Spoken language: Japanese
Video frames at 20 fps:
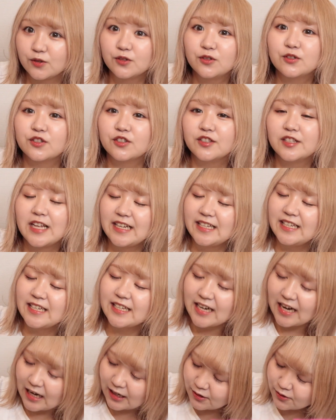グッズ
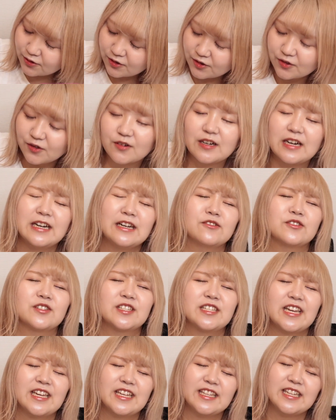何買うの回をし
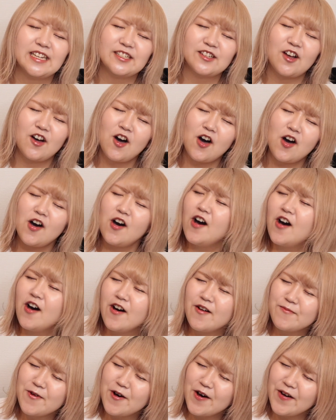ていきたいと
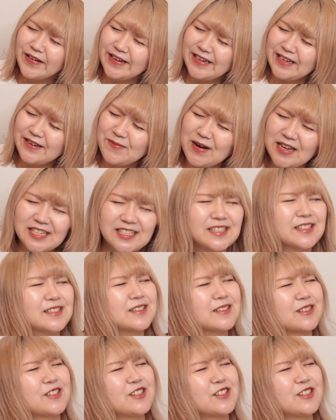思います。